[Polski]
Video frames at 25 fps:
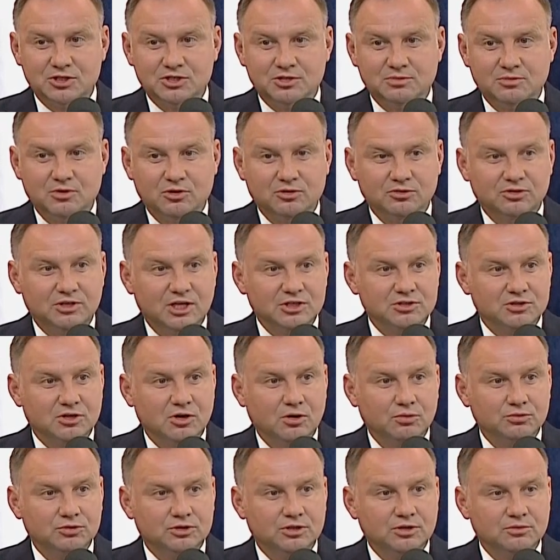żeby oddać
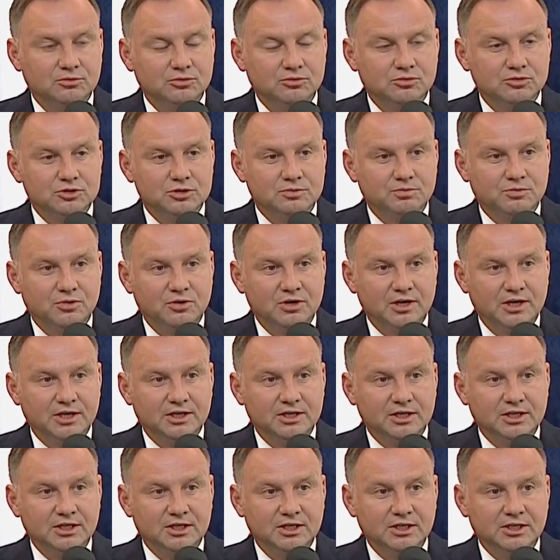hołd tym, którzy
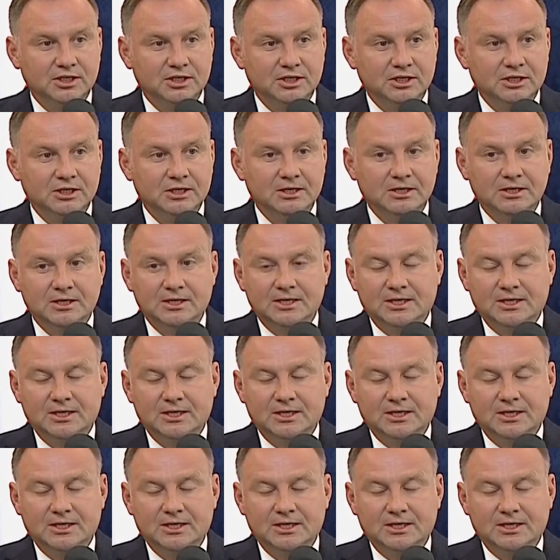polegli i